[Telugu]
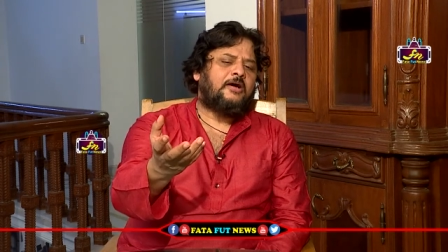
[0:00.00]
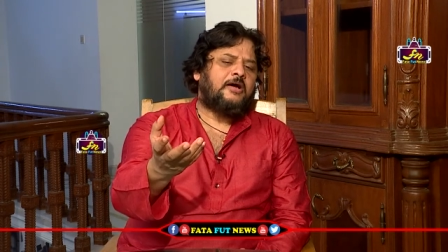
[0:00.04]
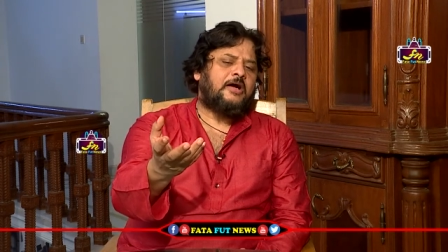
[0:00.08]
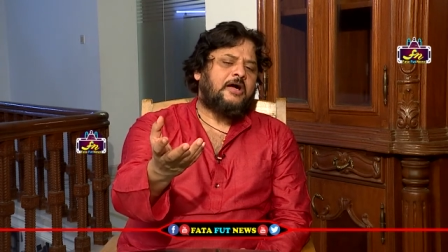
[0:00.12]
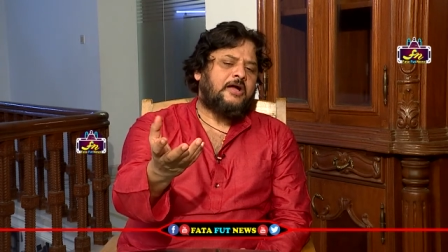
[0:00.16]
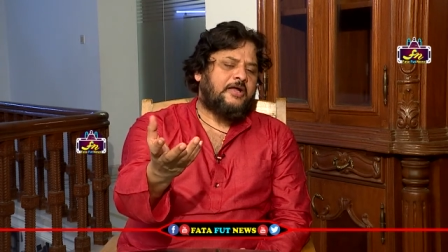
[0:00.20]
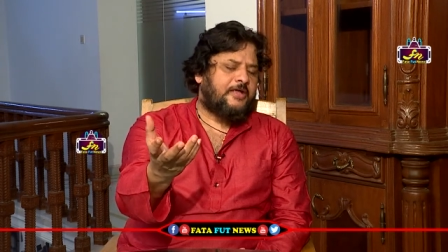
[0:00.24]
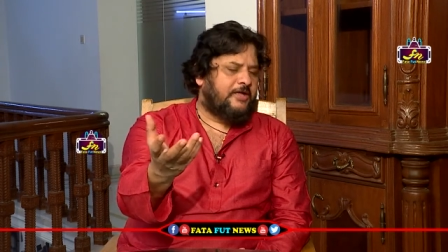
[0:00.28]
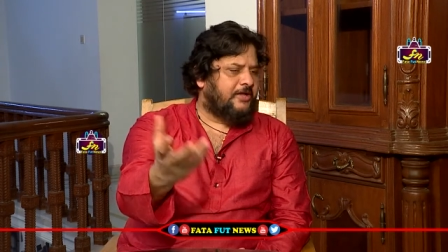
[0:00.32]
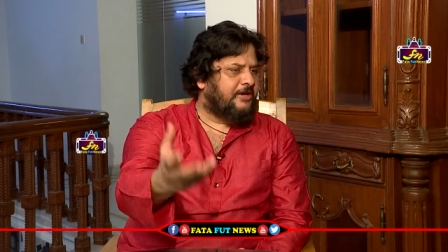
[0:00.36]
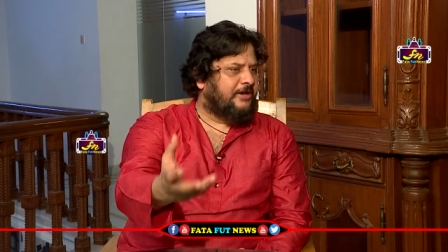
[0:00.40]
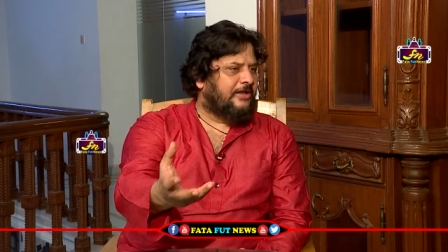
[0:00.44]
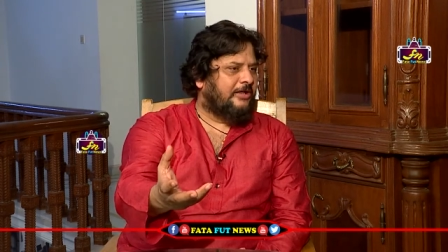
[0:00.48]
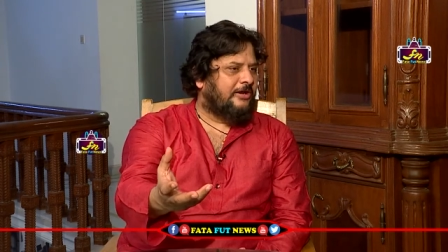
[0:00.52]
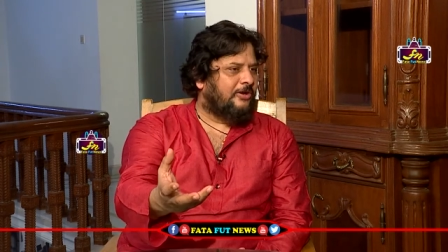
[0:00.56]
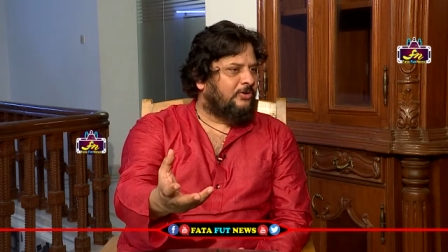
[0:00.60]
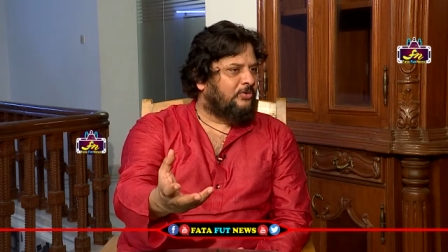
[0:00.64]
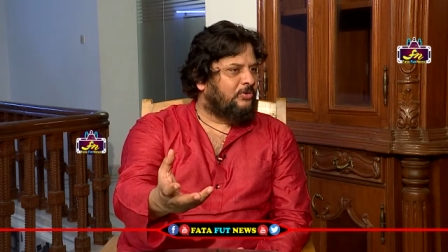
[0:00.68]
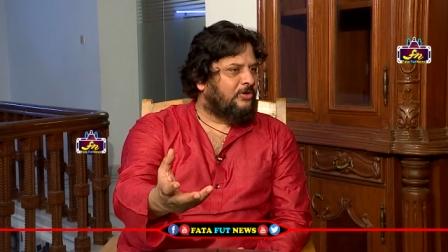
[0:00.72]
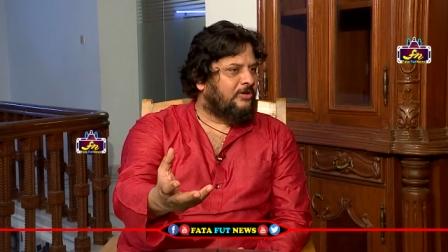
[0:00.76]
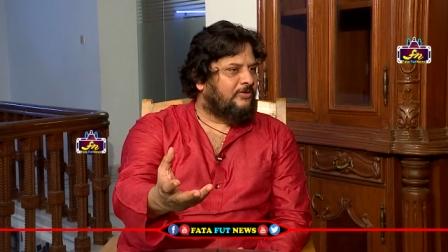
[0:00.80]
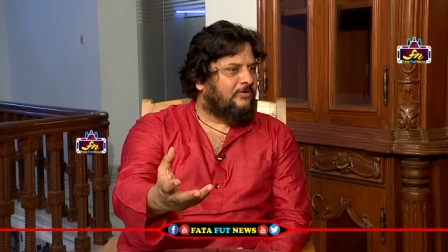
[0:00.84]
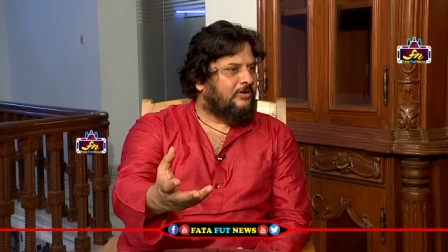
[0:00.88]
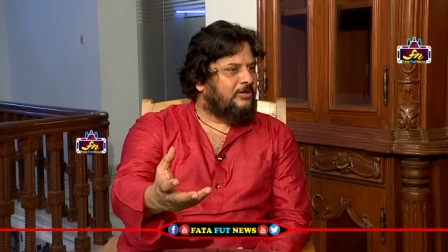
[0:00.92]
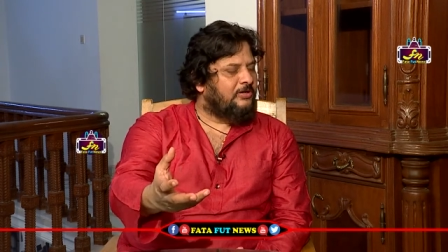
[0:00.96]
ఆ ఏరియాలో
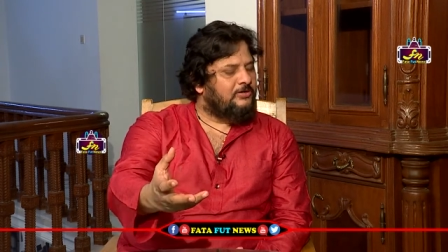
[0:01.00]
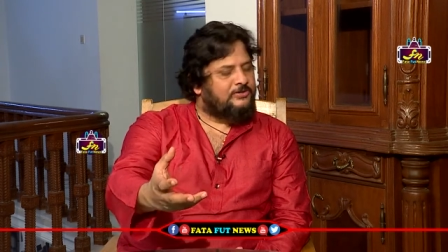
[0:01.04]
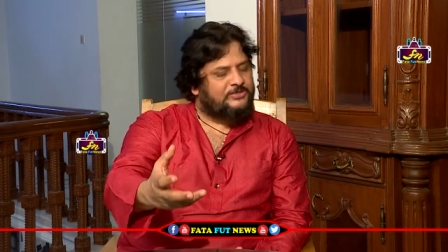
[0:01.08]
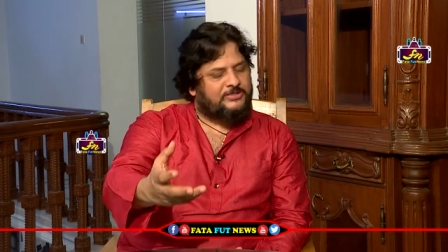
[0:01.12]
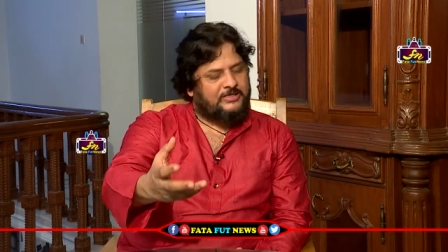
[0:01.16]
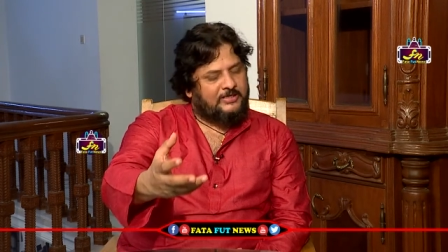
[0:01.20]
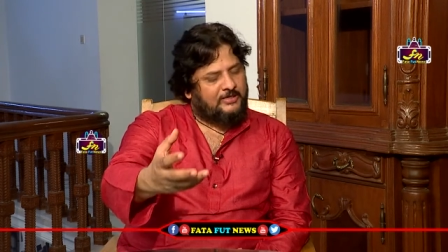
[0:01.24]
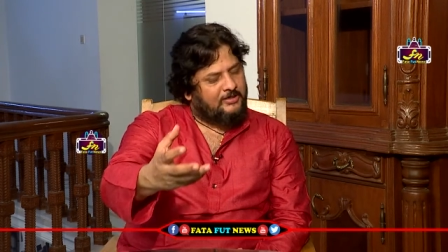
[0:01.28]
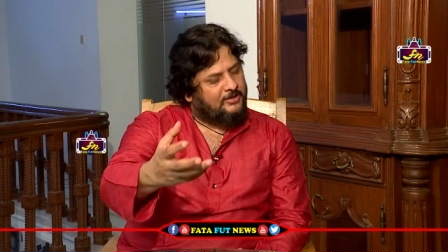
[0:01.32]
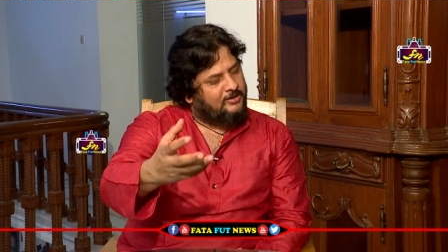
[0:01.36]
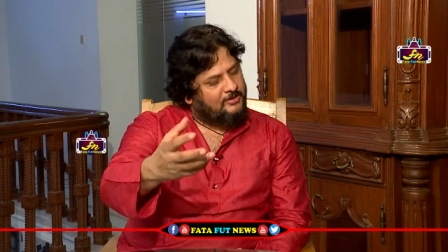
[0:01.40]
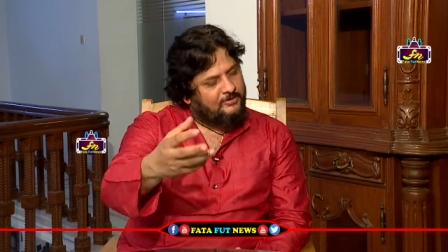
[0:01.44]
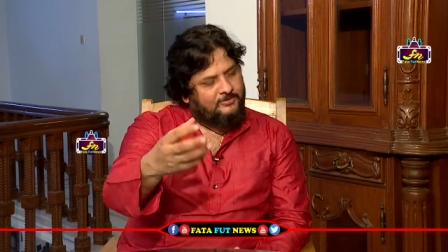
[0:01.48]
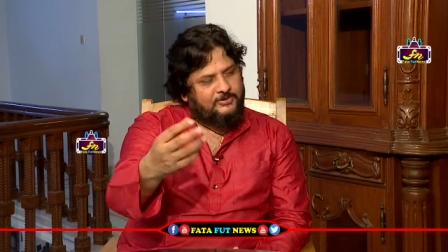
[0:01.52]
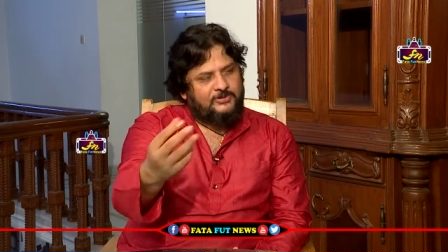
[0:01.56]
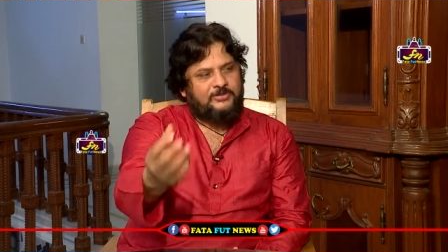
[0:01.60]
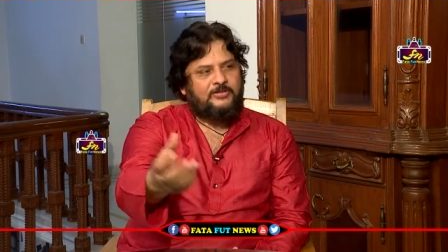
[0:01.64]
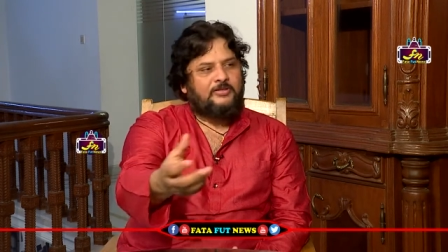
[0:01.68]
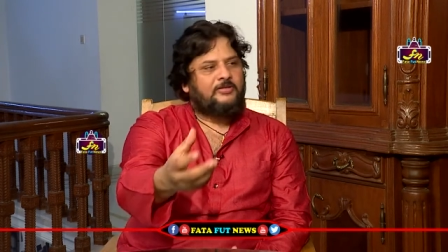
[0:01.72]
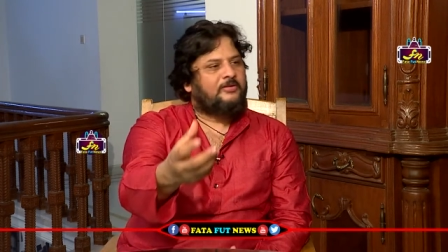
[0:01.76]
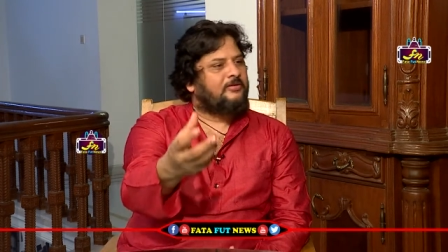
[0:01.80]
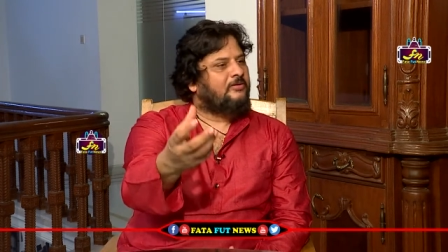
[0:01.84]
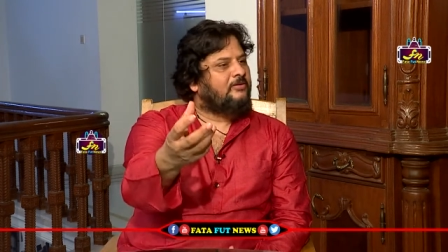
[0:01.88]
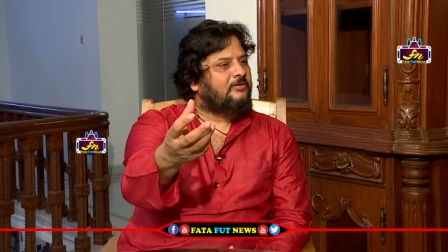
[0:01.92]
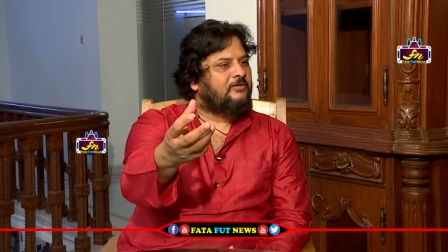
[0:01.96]
ఉన్న వాళ్ళు
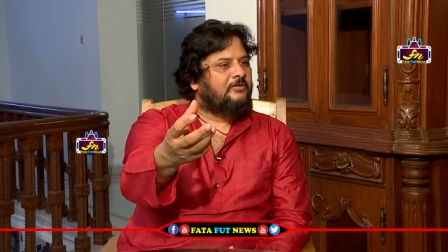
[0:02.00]
చాలామంది